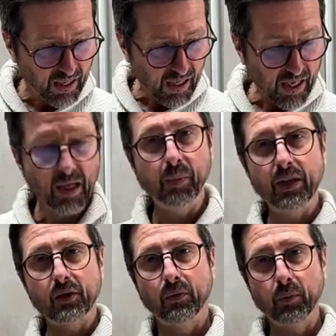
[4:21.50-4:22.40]
À la
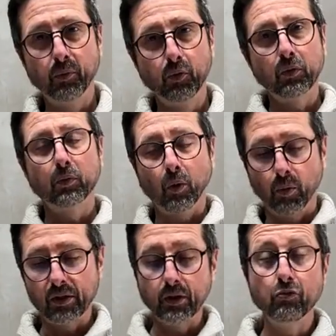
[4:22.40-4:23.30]
place, on va plutôt vous
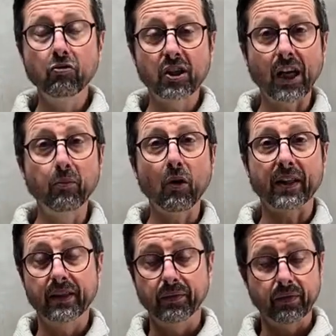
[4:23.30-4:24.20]
proposer du charbon
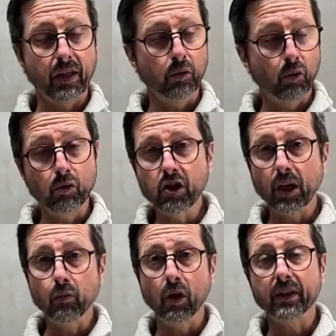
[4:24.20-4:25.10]
actif. Alors le
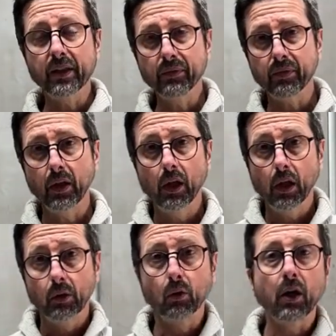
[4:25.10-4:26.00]
charbon actif,
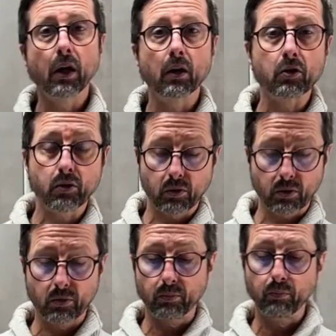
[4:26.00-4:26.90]
donc à,
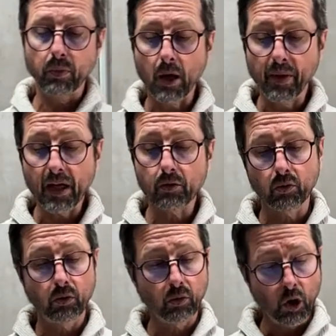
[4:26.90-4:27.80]
base
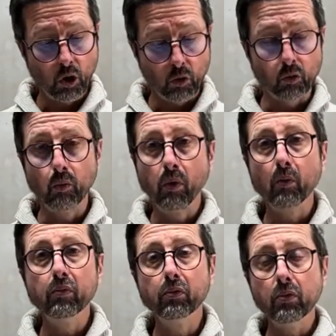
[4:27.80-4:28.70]
de,
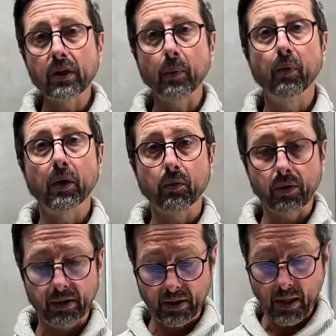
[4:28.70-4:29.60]
bambou, ça peut être
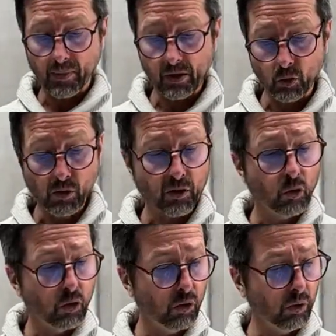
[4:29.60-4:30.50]
aussi à base de bois de
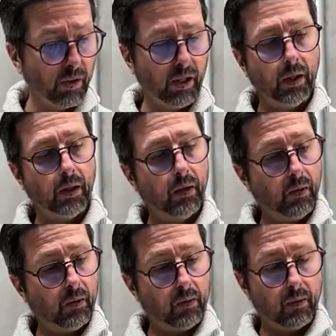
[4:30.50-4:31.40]
coco.
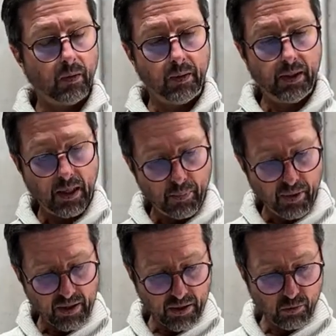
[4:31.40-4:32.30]
Euh, il a la
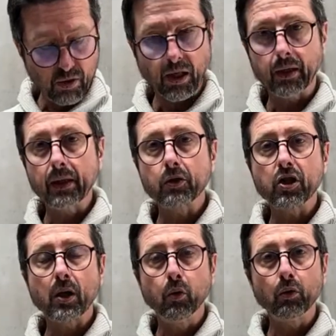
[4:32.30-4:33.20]
particularité, ce
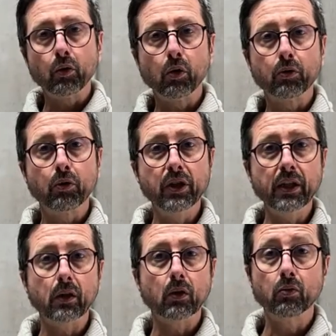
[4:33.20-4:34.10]
charbon, de
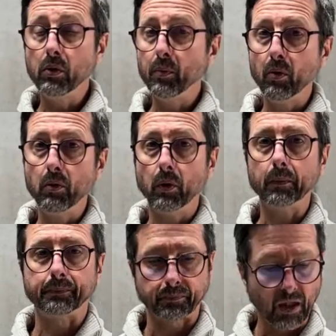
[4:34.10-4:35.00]
retenir tous les polluants
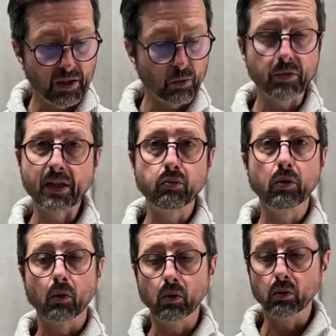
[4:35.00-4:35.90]
qui sont dissous
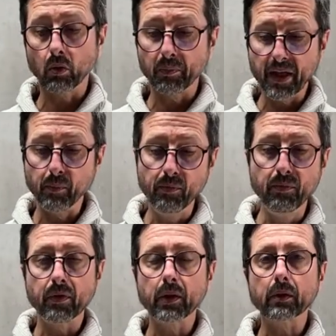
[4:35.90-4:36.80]
dans l'eau, donc bien plus
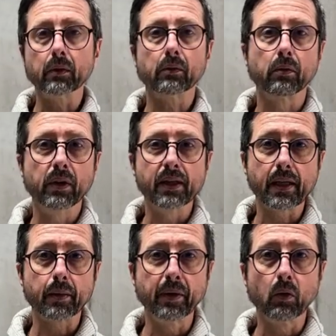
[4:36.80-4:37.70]
fin hein, que les
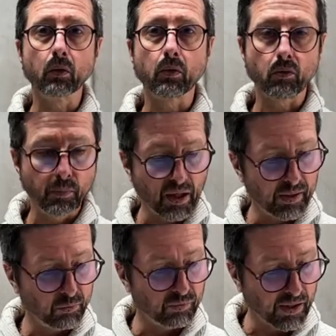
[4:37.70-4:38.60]
5 microns dont on
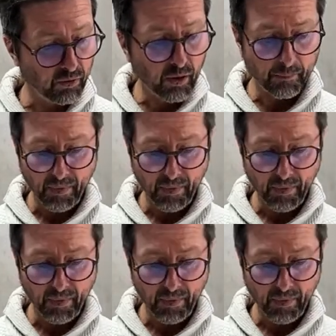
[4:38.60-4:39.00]
parlait tout à l'heure.